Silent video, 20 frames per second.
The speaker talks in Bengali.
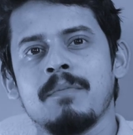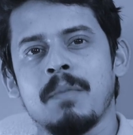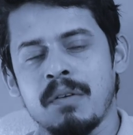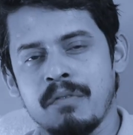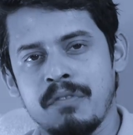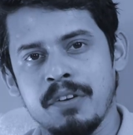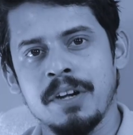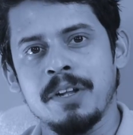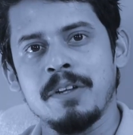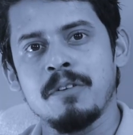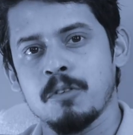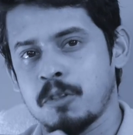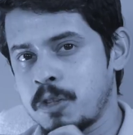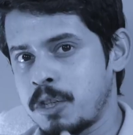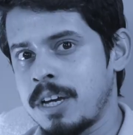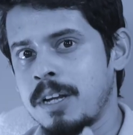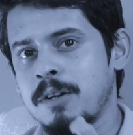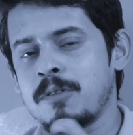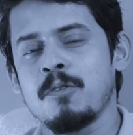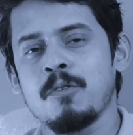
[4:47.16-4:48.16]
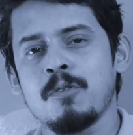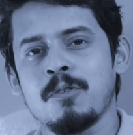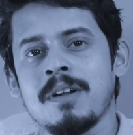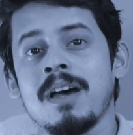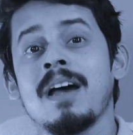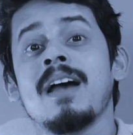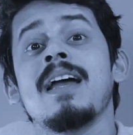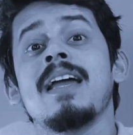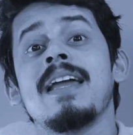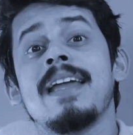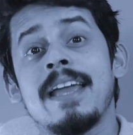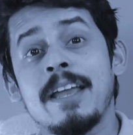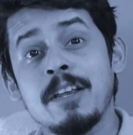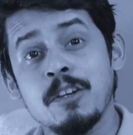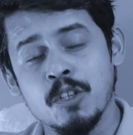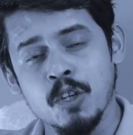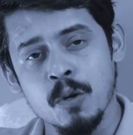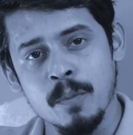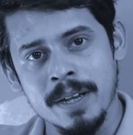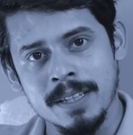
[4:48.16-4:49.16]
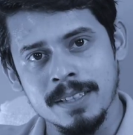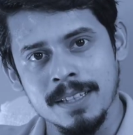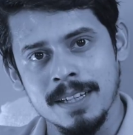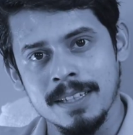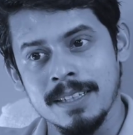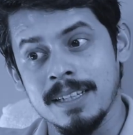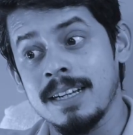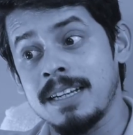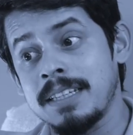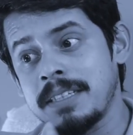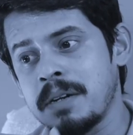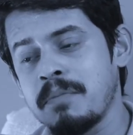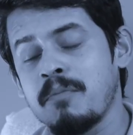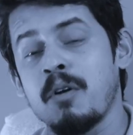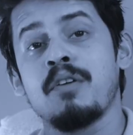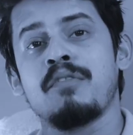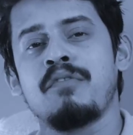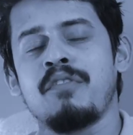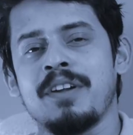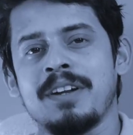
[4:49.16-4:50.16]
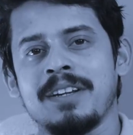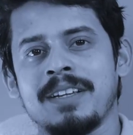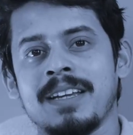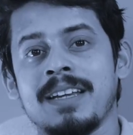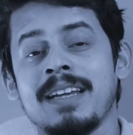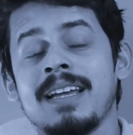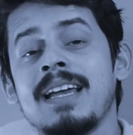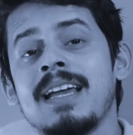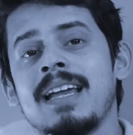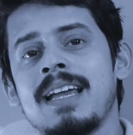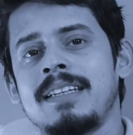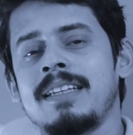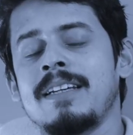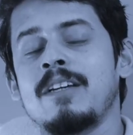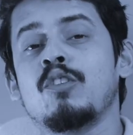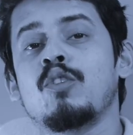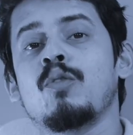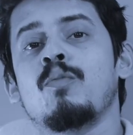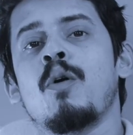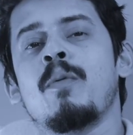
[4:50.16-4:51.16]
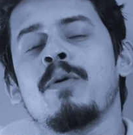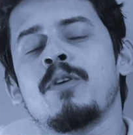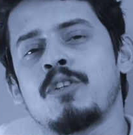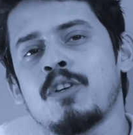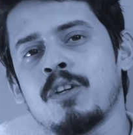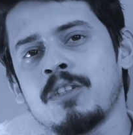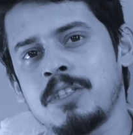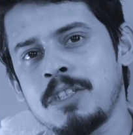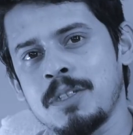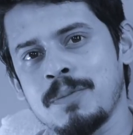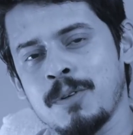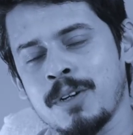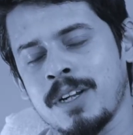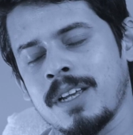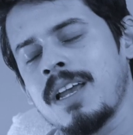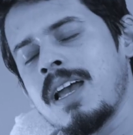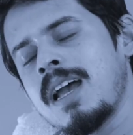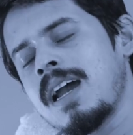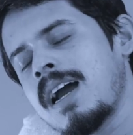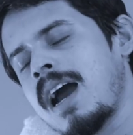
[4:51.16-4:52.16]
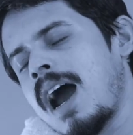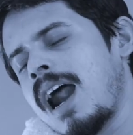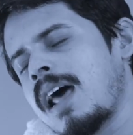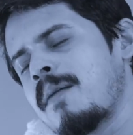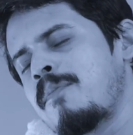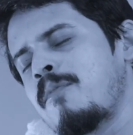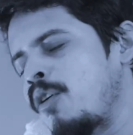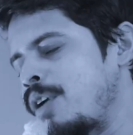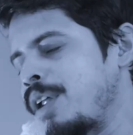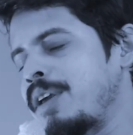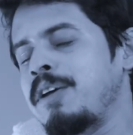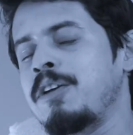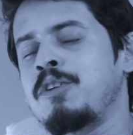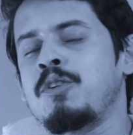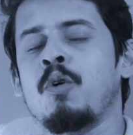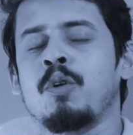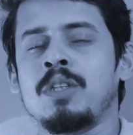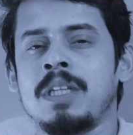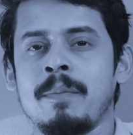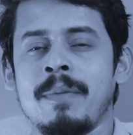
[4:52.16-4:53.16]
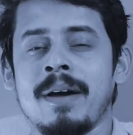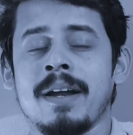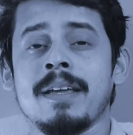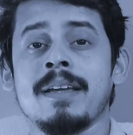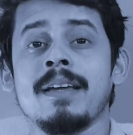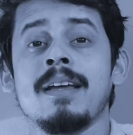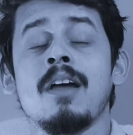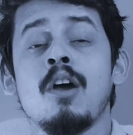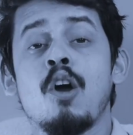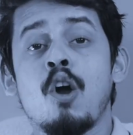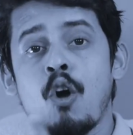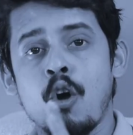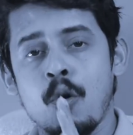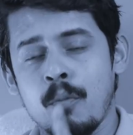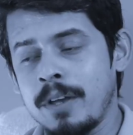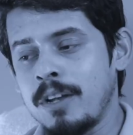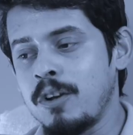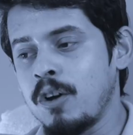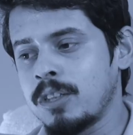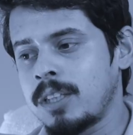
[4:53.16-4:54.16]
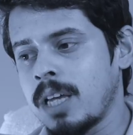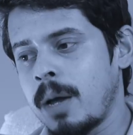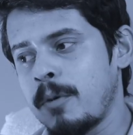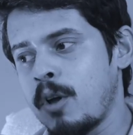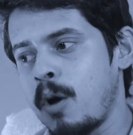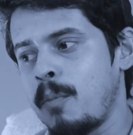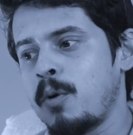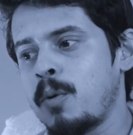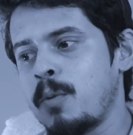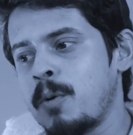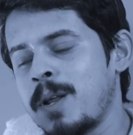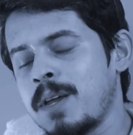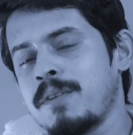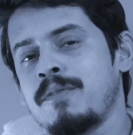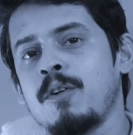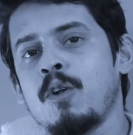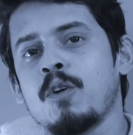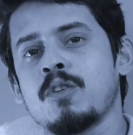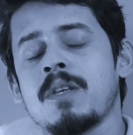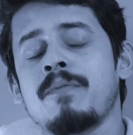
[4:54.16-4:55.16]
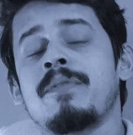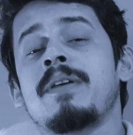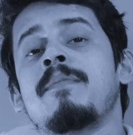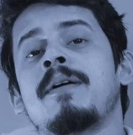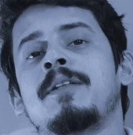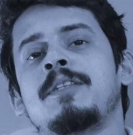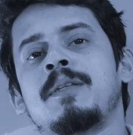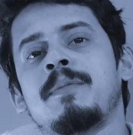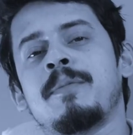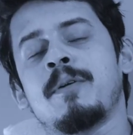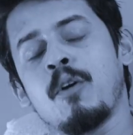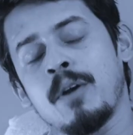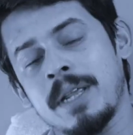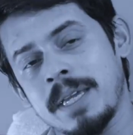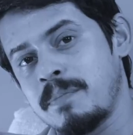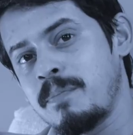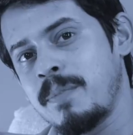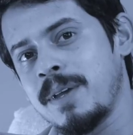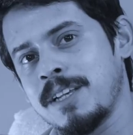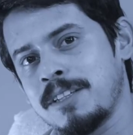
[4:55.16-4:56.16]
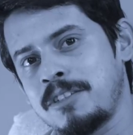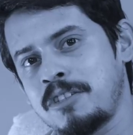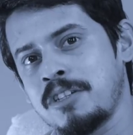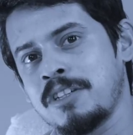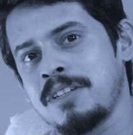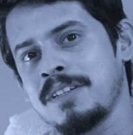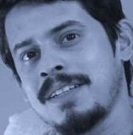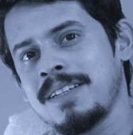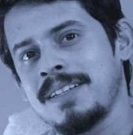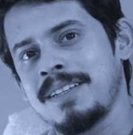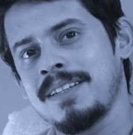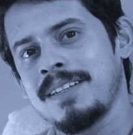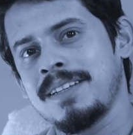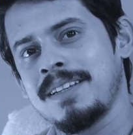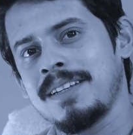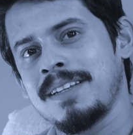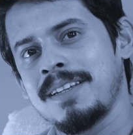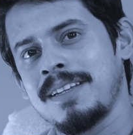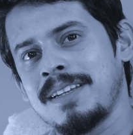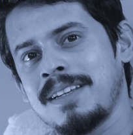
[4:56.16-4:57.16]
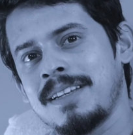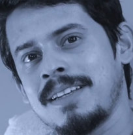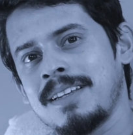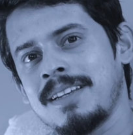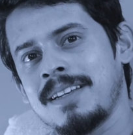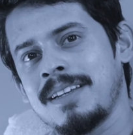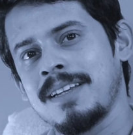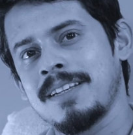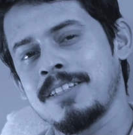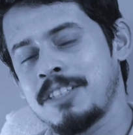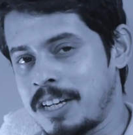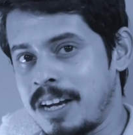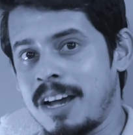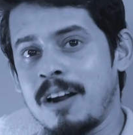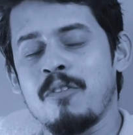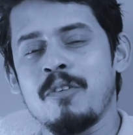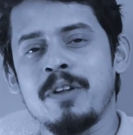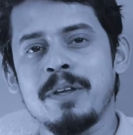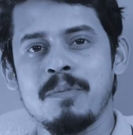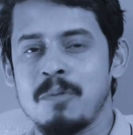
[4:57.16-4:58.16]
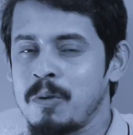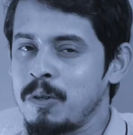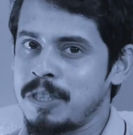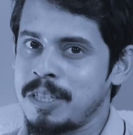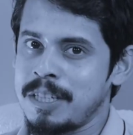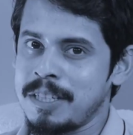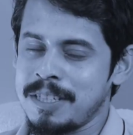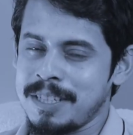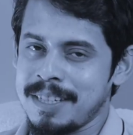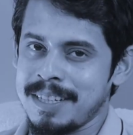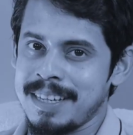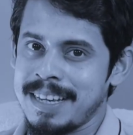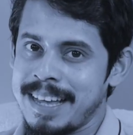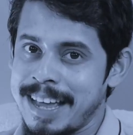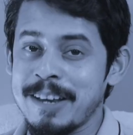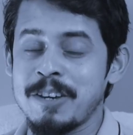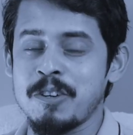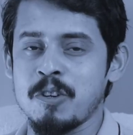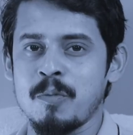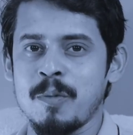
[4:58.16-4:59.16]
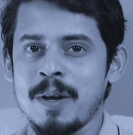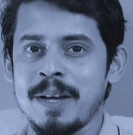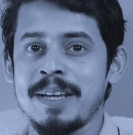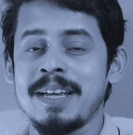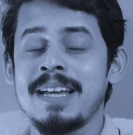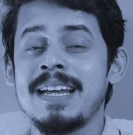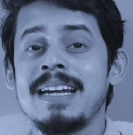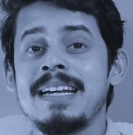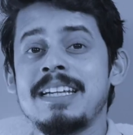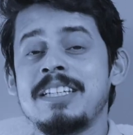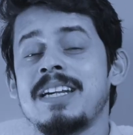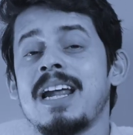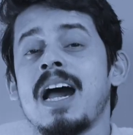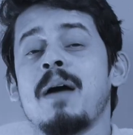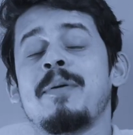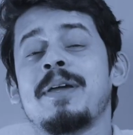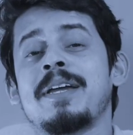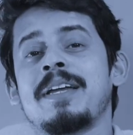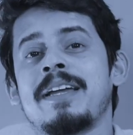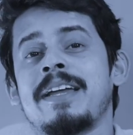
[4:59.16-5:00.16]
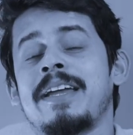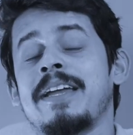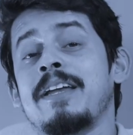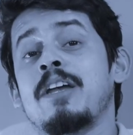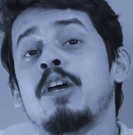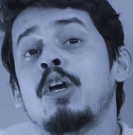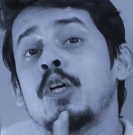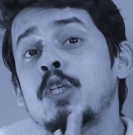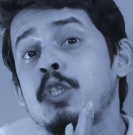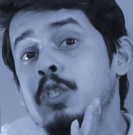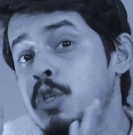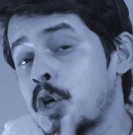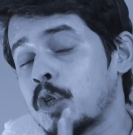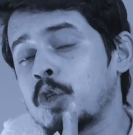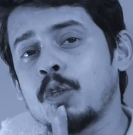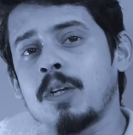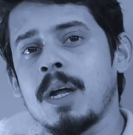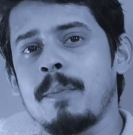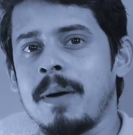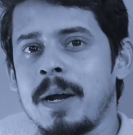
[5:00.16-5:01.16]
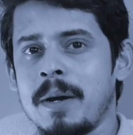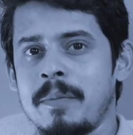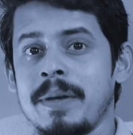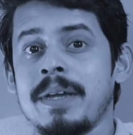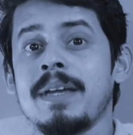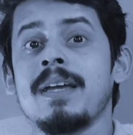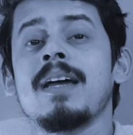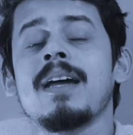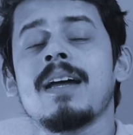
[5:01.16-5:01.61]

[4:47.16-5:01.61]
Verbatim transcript: বা ভিডিও শেয়ার করো না এই সময় দাঁড়িয়ে নিজের বয়ফ্রেন্ডকে এতে কিন্তু ভবিষ্যৎ জীবনে খারাপ অনেক কিছু হতে পারে অভিজ্ঞতা আমি অপূর্ব রায় ফিলোসফির মাধ্যমে অনেক পেয়েছি সে কারণেই বলছি যে এই সময় নিজের আবেগকে যতটা পারবে